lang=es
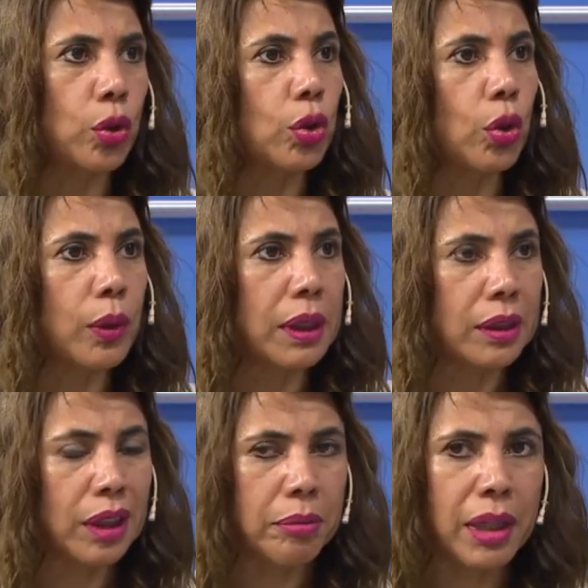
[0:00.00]
con todo
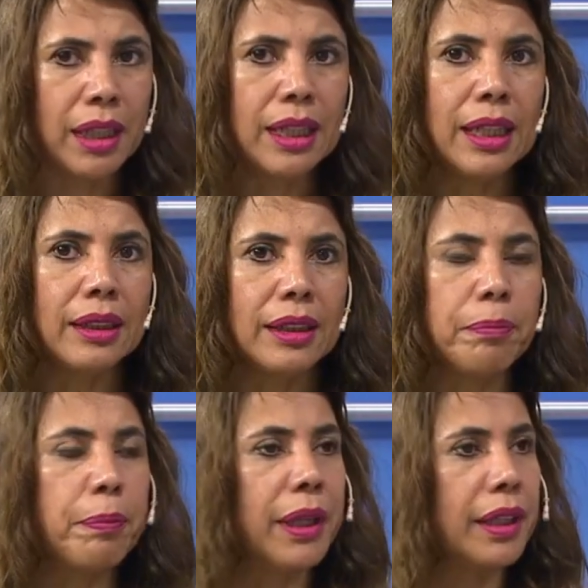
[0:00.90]
el tema
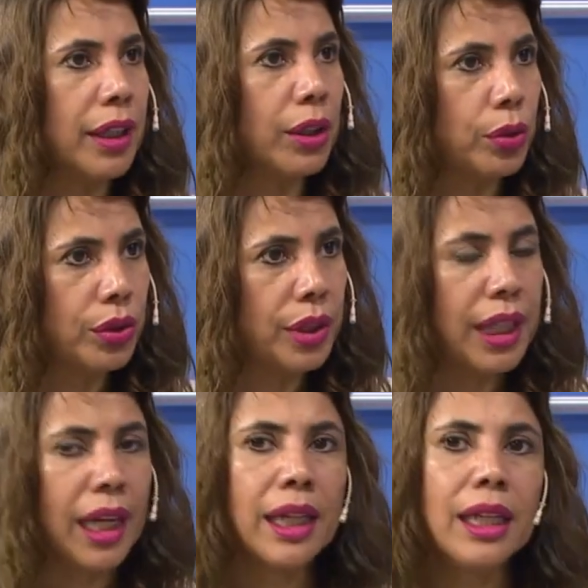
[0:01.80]
de parque
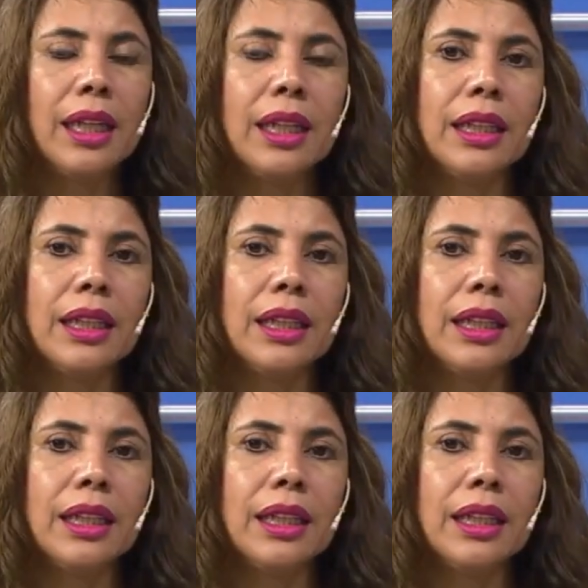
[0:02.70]
industrial